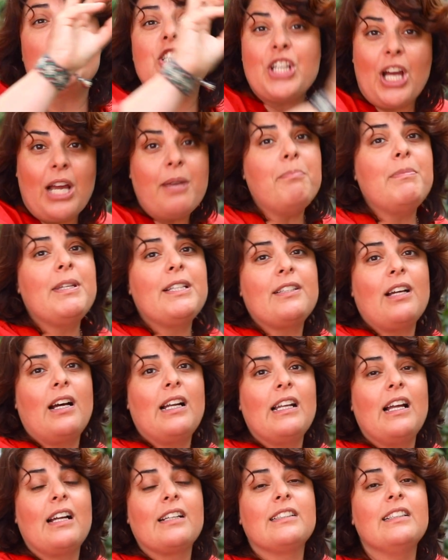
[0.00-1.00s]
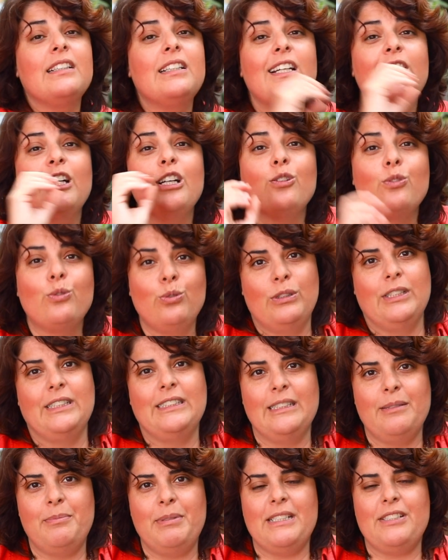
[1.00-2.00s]
acayip miktarlarda
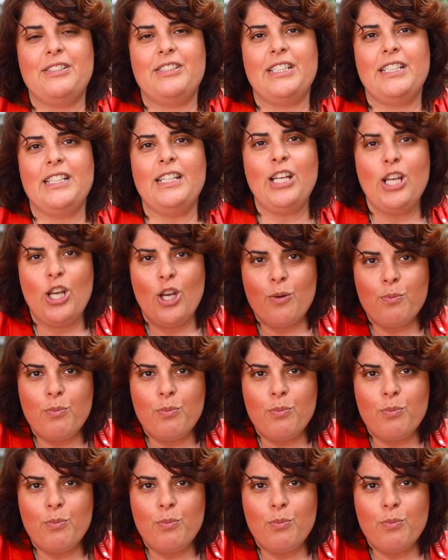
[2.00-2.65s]
kullanılabileceği.